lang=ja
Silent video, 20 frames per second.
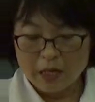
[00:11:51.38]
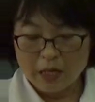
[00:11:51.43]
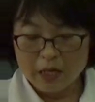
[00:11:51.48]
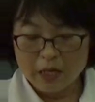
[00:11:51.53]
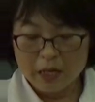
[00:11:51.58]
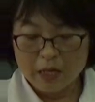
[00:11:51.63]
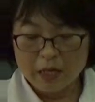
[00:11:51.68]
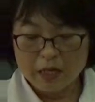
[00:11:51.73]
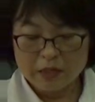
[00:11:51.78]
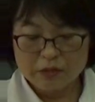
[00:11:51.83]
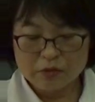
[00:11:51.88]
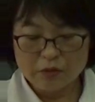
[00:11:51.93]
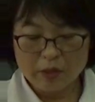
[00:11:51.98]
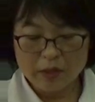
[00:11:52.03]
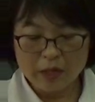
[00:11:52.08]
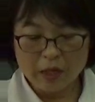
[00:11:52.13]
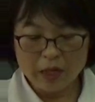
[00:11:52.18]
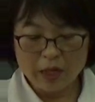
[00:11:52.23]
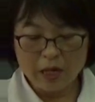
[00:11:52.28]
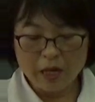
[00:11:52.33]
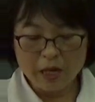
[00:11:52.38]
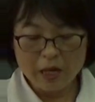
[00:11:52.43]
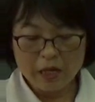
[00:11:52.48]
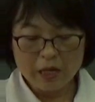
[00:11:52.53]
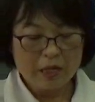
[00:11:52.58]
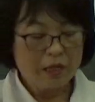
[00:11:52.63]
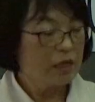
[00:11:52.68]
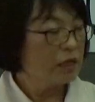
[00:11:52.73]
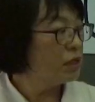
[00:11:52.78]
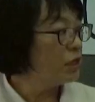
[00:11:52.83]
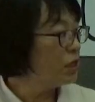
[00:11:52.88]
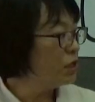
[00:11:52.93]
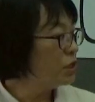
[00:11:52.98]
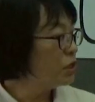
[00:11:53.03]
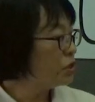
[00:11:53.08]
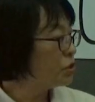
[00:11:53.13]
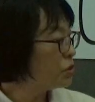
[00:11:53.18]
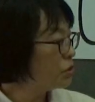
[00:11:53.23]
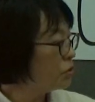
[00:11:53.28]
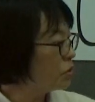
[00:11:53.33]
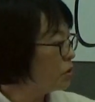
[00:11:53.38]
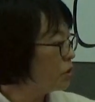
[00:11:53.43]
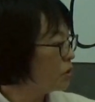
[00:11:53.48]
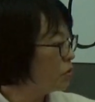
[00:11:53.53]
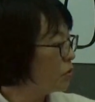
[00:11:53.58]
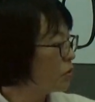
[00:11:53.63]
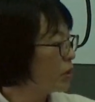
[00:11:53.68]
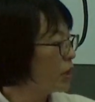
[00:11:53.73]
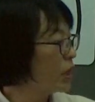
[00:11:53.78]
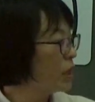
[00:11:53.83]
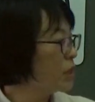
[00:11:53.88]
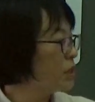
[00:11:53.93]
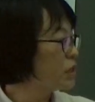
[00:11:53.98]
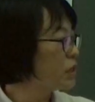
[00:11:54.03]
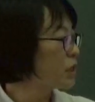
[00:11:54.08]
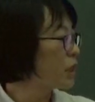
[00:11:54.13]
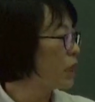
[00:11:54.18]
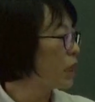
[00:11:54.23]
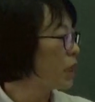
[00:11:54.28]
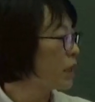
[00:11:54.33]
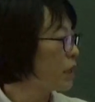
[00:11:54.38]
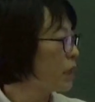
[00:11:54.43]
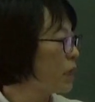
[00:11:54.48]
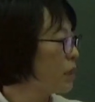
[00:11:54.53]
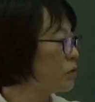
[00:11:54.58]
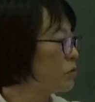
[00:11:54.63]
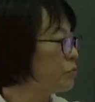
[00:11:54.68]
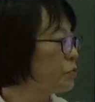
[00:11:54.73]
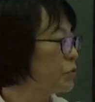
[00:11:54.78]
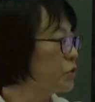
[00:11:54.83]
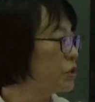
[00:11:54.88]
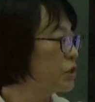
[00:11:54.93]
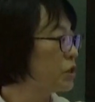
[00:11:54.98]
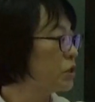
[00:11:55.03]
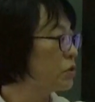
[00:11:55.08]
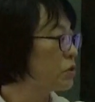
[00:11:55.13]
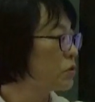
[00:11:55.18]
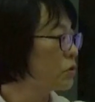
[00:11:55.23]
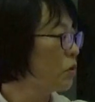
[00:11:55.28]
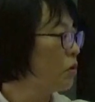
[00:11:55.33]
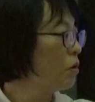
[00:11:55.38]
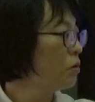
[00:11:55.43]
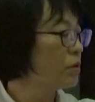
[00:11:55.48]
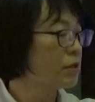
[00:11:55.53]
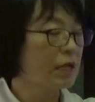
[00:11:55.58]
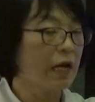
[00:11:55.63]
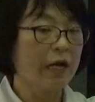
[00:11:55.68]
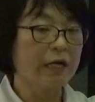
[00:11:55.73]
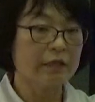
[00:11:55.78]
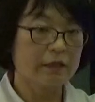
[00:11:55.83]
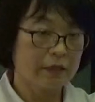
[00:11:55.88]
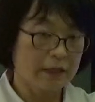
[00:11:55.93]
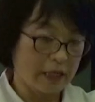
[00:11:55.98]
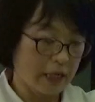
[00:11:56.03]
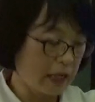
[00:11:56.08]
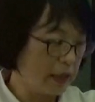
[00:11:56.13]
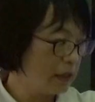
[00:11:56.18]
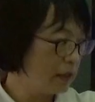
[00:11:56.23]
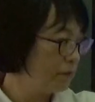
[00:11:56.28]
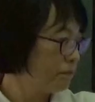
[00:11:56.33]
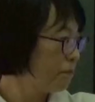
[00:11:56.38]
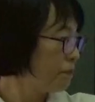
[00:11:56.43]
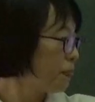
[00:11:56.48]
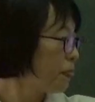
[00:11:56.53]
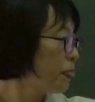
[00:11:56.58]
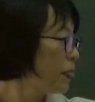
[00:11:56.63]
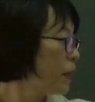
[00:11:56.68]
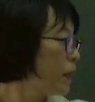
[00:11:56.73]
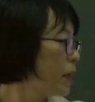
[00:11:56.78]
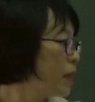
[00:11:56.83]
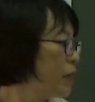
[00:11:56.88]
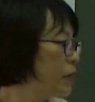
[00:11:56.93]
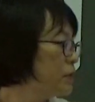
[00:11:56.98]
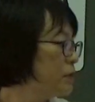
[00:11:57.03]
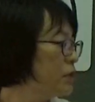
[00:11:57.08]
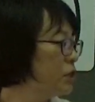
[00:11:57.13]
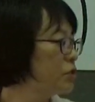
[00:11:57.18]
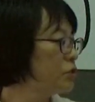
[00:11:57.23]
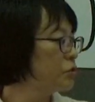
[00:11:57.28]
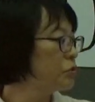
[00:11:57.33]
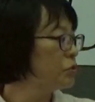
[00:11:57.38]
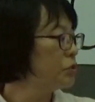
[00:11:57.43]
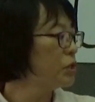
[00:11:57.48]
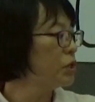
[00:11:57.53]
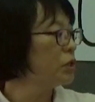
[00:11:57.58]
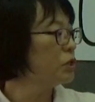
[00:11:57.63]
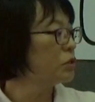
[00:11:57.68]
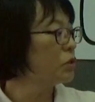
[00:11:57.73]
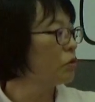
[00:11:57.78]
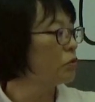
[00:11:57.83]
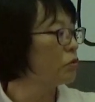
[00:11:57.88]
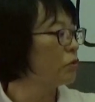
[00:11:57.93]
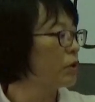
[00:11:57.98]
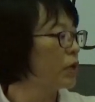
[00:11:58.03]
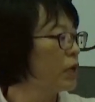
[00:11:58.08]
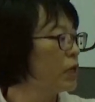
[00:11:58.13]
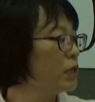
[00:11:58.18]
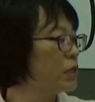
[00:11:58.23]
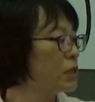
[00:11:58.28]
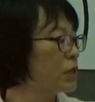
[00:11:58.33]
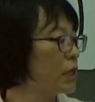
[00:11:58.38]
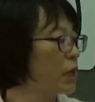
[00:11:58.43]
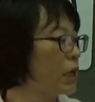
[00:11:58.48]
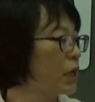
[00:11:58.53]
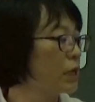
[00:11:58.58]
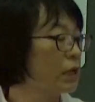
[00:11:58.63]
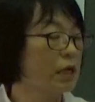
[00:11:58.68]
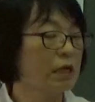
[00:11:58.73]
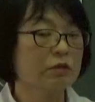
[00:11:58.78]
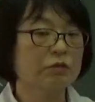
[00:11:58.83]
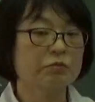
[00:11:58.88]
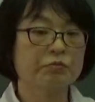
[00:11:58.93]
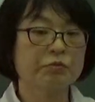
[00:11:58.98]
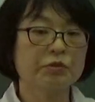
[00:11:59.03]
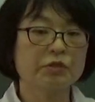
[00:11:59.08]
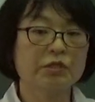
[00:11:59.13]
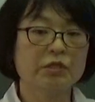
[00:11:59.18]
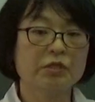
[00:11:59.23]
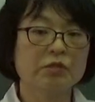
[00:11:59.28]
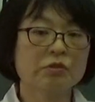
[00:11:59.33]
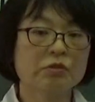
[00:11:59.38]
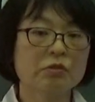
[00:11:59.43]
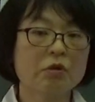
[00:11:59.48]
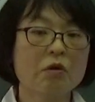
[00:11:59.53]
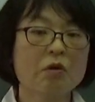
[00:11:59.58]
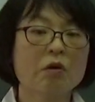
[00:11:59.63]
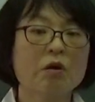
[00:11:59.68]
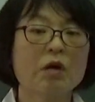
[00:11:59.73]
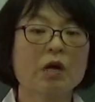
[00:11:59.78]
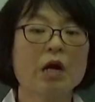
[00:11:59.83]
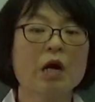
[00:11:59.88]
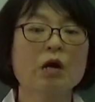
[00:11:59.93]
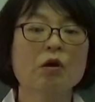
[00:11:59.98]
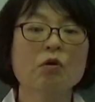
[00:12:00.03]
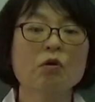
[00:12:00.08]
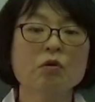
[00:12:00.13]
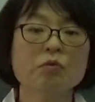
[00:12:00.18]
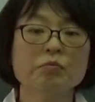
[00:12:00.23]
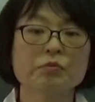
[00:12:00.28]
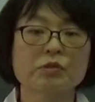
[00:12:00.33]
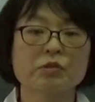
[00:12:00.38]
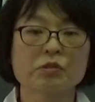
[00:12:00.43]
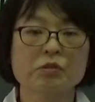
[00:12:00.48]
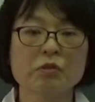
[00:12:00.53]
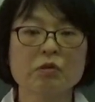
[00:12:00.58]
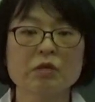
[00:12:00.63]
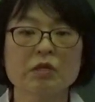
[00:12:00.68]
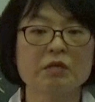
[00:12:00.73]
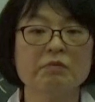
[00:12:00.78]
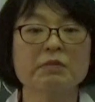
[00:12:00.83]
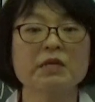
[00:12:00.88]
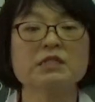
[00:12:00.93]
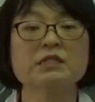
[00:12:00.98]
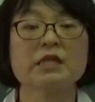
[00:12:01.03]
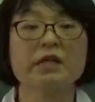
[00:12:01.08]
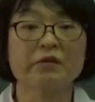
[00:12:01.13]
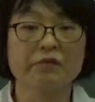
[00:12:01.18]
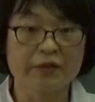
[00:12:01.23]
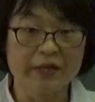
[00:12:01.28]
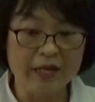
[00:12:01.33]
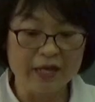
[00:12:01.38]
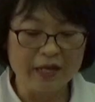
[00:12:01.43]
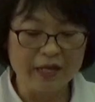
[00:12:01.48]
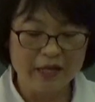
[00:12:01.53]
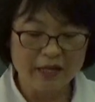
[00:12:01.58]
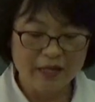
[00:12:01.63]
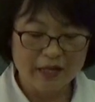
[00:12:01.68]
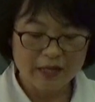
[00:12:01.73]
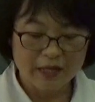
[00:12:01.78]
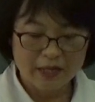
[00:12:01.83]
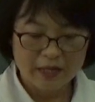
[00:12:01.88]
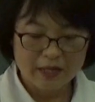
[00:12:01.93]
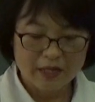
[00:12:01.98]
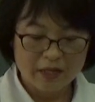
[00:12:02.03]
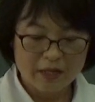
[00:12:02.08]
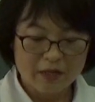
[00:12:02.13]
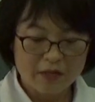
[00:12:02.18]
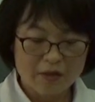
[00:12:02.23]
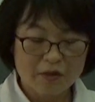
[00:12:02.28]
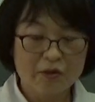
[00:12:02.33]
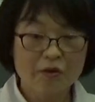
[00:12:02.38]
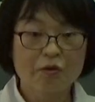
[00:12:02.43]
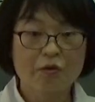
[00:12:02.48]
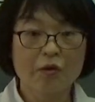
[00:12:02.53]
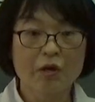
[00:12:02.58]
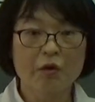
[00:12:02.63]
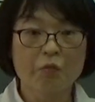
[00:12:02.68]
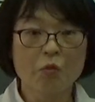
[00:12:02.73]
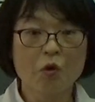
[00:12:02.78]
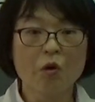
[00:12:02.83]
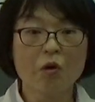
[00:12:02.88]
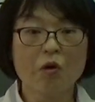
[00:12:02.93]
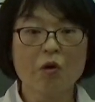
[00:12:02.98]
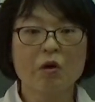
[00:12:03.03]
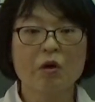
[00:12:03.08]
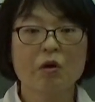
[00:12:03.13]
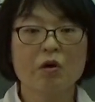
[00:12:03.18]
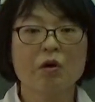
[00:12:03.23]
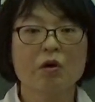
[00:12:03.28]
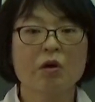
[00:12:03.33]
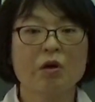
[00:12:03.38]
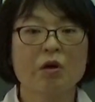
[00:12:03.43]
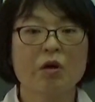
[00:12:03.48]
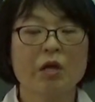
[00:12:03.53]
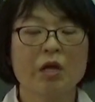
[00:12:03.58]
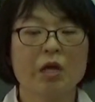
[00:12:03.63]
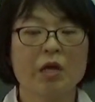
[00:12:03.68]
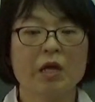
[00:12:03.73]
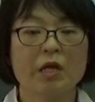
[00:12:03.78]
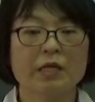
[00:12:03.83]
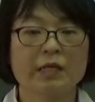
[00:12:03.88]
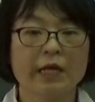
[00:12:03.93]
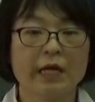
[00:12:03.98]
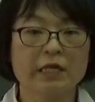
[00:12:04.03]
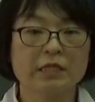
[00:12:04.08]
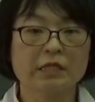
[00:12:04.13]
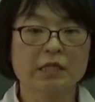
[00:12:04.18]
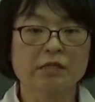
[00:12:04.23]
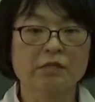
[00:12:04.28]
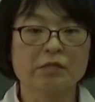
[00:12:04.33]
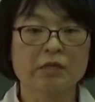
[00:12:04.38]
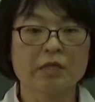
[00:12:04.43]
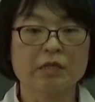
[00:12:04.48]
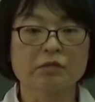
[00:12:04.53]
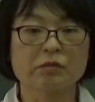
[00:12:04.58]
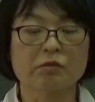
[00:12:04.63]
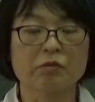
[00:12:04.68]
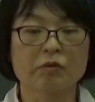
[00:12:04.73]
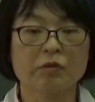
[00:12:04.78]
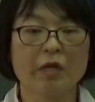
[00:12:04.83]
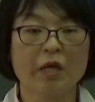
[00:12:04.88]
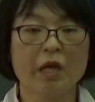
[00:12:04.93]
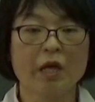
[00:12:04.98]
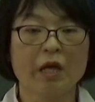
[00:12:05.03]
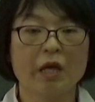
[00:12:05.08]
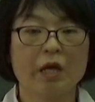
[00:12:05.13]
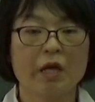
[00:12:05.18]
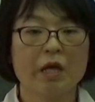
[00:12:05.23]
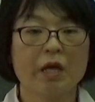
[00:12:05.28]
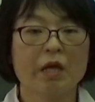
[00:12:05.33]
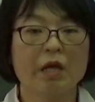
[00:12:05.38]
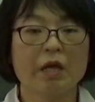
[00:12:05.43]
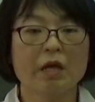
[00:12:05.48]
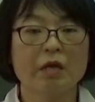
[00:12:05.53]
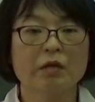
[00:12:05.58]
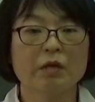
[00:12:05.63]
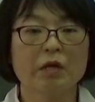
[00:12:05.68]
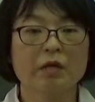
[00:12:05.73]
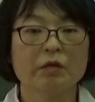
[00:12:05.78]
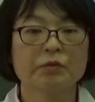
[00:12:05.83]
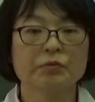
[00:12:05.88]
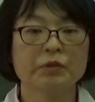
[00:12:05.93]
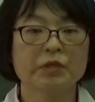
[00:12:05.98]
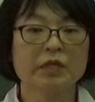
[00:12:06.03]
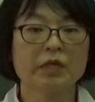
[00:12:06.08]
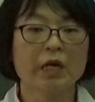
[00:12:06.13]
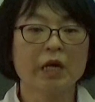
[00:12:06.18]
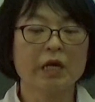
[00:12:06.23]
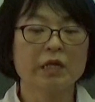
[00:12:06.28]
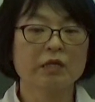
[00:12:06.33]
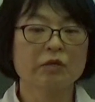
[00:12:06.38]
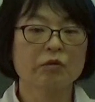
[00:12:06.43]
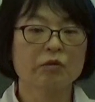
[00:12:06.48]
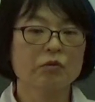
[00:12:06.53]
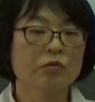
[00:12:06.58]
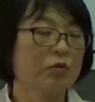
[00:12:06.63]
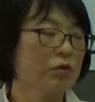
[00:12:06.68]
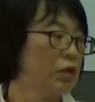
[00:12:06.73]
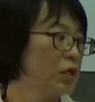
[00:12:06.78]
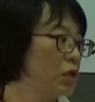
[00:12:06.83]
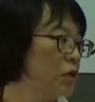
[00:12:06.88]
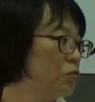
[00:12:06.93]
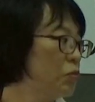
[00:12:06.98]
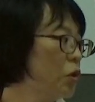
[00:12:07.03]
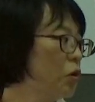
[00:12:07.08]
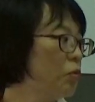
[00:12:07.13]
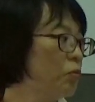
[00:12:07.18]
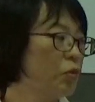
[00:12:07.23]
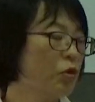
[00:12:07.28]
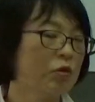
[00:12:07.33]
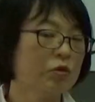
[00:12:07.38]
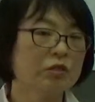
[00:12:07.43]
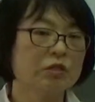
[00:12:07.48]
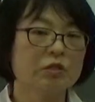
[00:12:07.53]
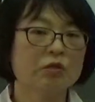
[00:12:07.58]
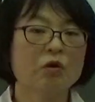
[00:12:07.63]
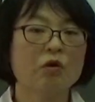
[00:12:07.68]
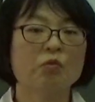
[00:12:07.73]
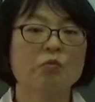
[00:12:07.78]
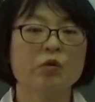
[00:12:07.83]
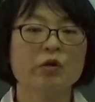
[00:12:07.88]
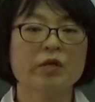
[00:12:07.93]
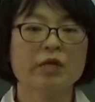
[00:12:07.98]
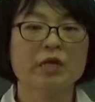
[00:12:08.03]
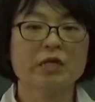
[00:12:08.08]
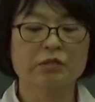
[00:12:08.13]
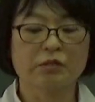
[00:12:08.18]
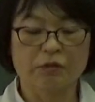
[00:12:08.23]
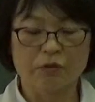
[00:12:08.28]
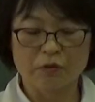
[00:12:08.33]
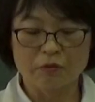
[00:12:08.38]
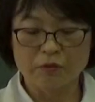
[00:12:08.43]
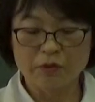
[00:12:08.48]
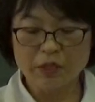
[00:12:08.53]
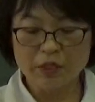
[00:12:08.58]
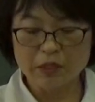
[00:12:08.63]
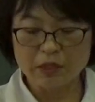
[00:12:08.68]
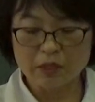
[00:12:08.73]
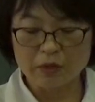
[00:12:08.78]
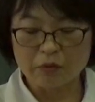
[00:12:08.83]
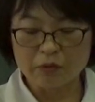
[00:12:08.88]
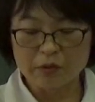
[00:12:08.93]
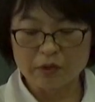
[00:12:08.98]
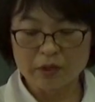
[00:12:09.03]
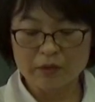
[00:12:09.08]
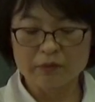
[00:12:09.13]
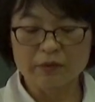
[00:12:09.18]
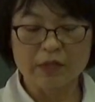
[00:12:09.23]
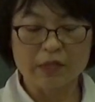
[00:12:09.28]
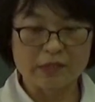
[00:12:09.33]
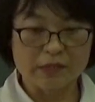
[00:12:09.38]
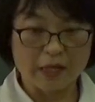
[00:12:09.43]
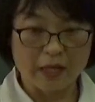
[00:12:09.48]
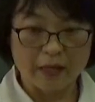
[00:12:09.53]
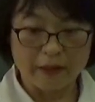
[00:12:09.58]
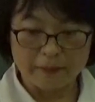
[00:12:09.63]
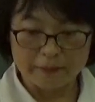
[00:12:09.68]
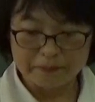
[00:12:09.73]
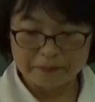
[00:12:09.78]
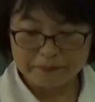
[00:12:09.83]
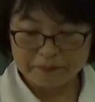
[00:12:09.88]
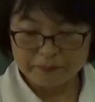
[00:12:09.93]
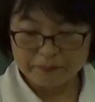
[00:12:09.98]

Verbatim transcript: えー、それから1種類の原子からなる物質を単体2種類以上の原子からなる物質を化合物言いましたよねこれも、えー、大切ですので振り返りの時にももう一度思い出すようにしておいてください。